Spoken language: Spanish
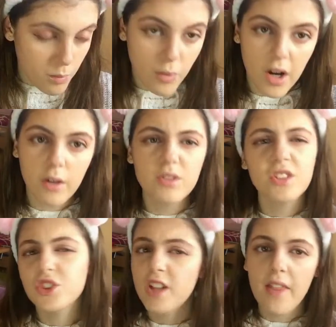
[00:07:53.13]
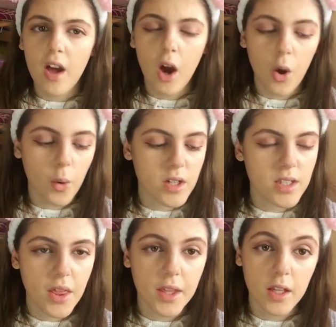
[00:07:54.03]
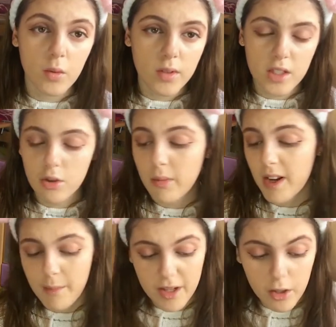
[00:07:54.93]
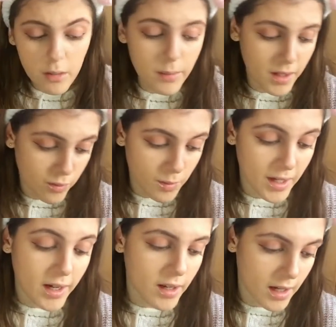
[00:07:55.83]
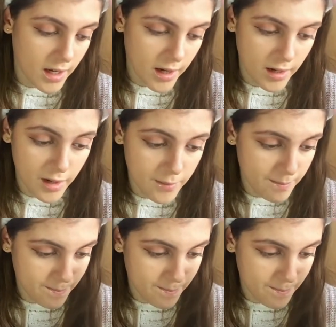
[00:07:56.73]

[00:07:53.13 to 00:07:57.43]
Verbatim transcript: Brown Shadow, es decir, una sombra marrón para difuminar el eyeliner.